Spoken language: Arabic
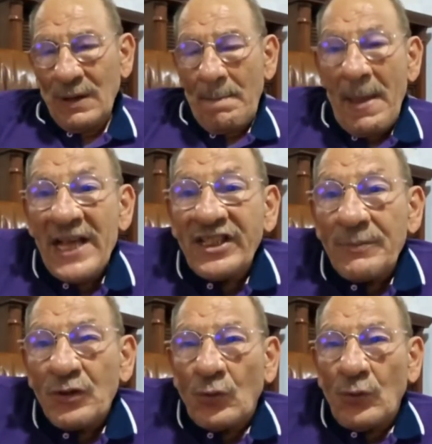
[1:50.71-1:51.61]
ما
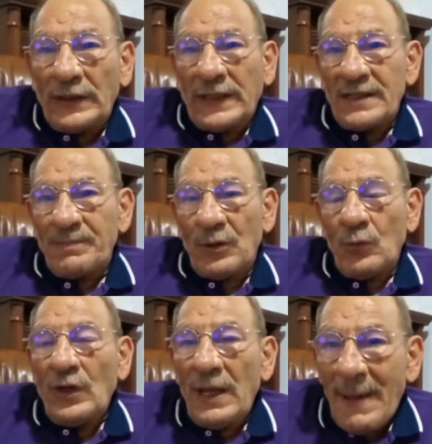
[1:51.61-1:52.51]
يجبش يكون اتعس
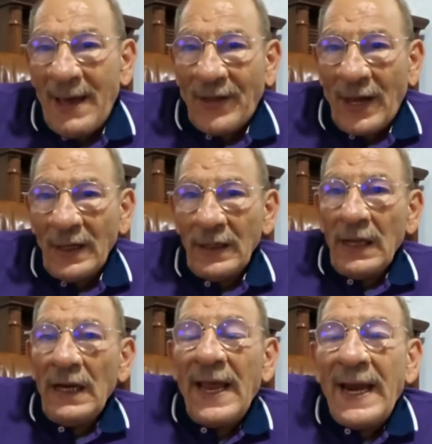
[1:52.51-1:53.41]
منه لماذا
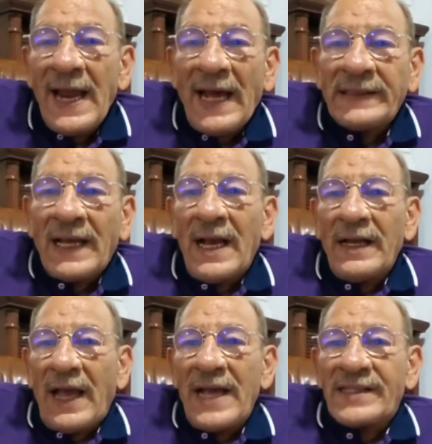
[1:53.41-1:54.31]
لان
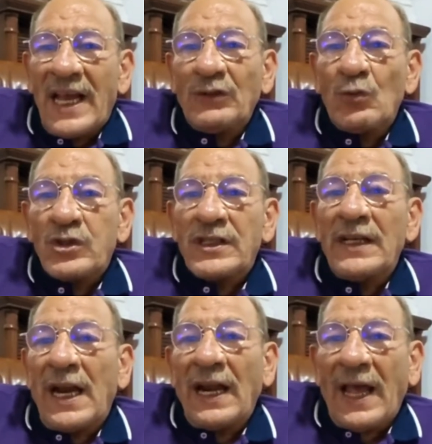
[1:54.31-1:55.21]
قيس سعيد
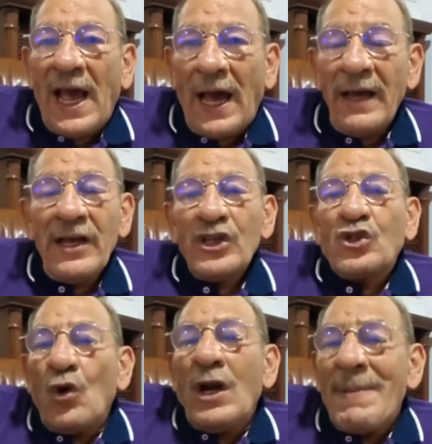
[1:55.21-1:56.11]
وصلنا للقاع
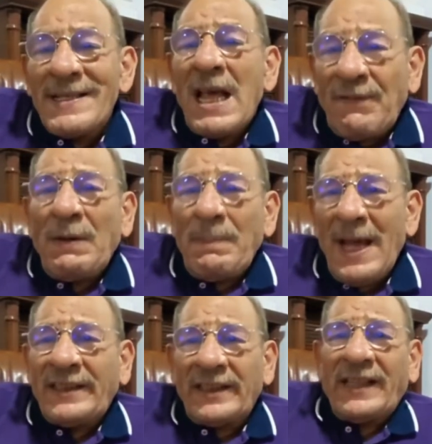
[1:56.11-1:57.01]
شنو اللي مازال في
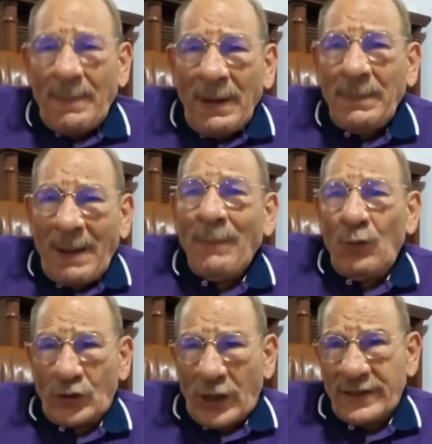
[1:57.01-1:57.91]
البلاد يتعمل ما
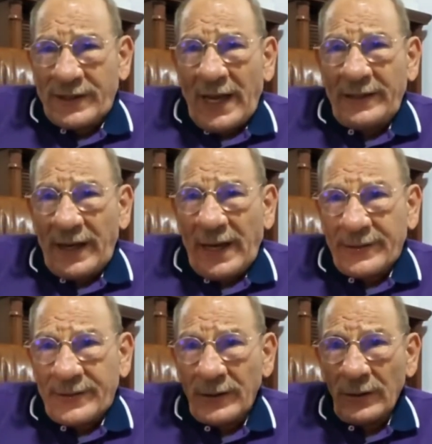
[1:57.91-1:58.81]
عملوش قيس سعيد يا ناس